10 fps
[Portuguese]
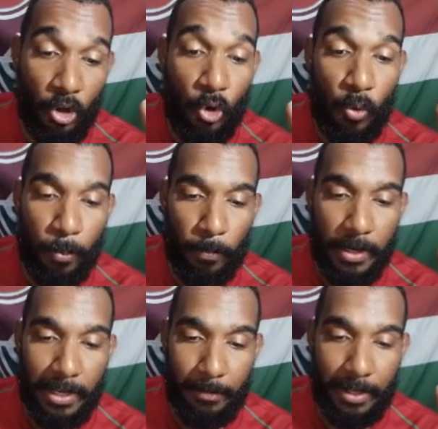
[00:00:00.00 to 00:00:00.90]
O
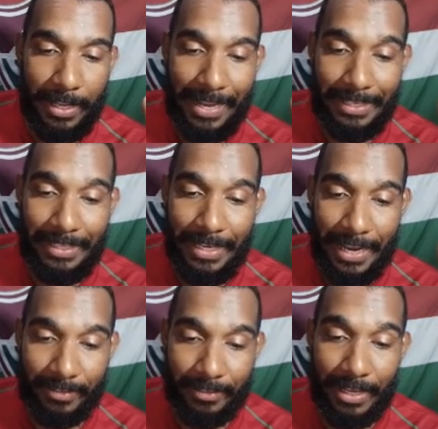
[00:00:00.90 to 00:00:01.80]
problema é que
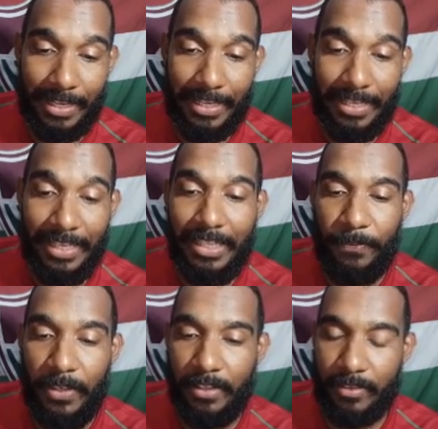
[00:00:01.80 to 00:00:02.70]
essa
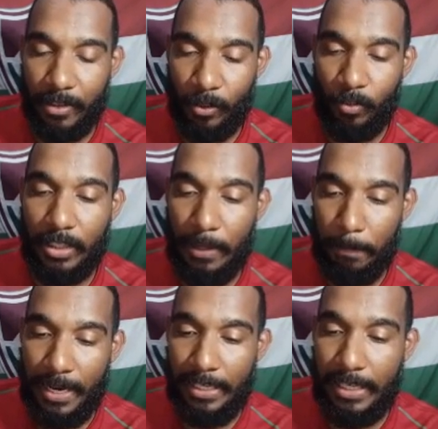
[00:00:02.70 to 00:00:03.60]
indefinição
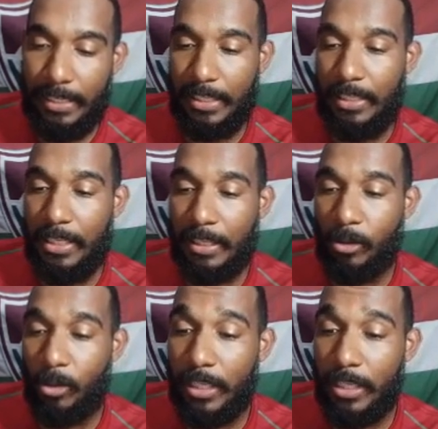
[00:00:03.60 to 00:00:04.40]
também deixa a diretoria